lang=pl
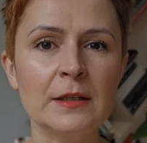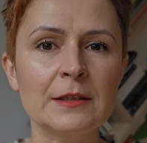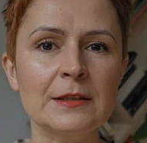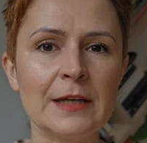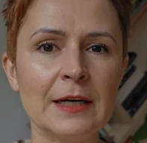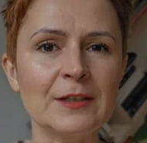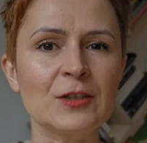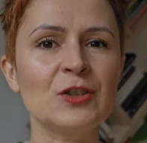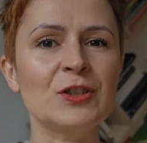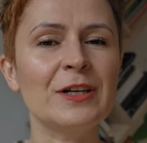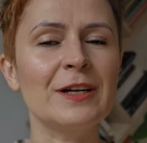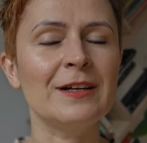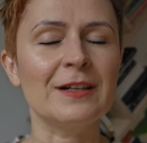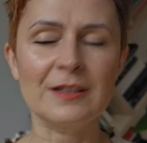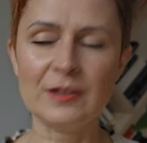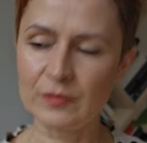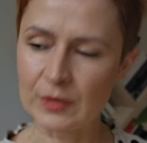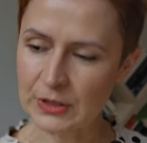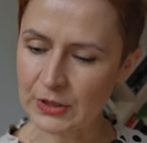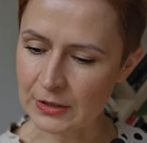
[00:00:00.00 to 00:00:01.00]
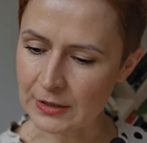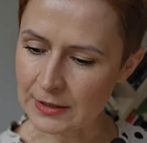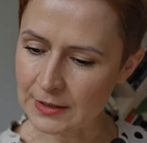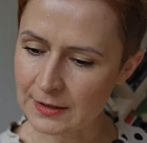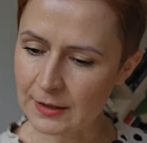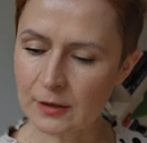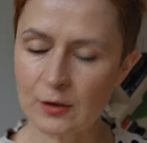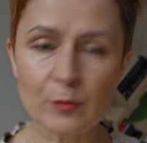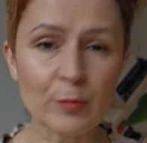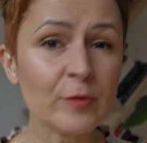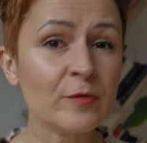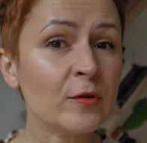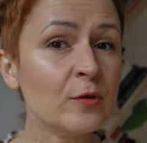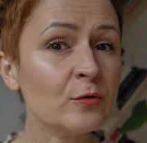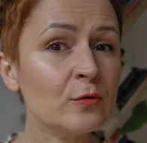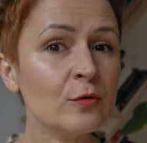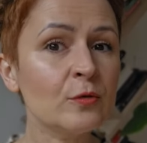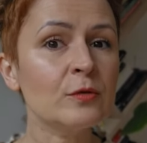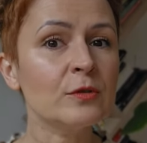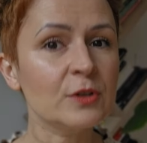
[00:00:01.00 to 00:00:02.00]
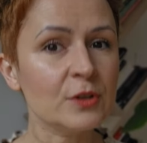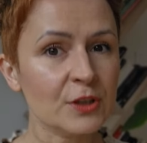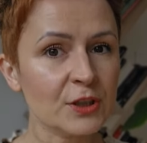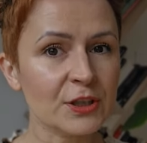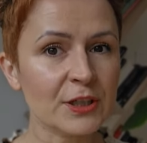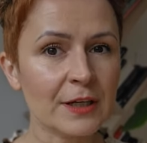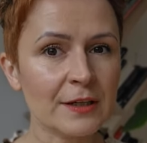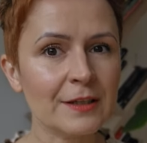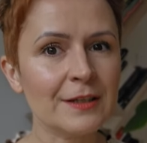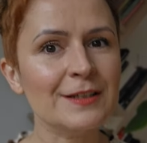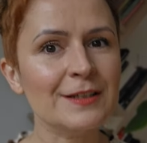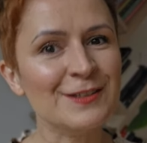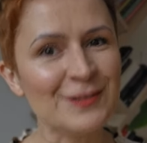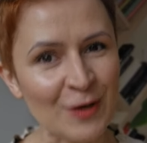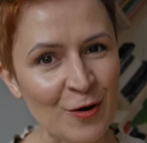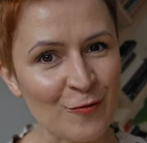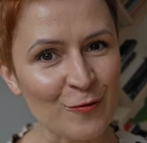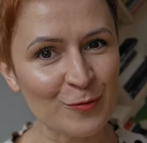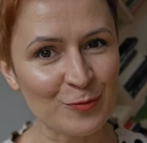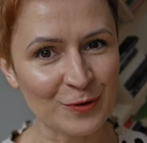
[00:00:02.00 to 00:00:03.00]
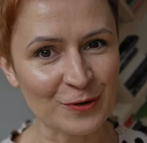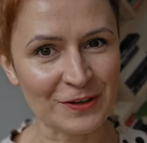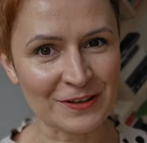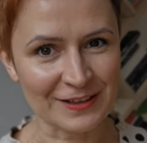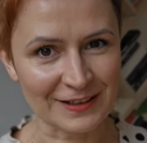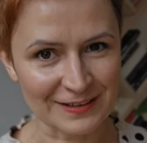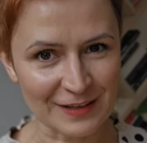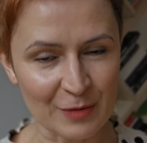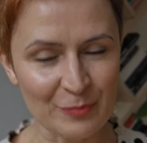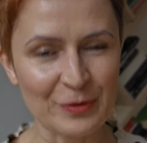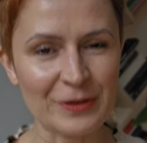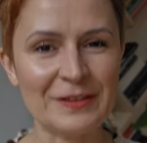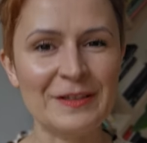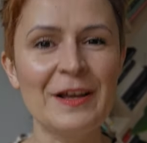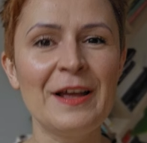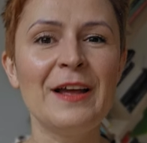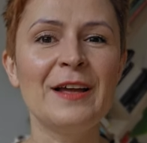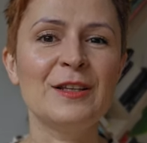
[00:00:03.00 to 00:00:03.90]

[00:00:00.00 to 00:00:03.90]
Także właśnie z tego powodu dzisiaj znowu biorę na tapet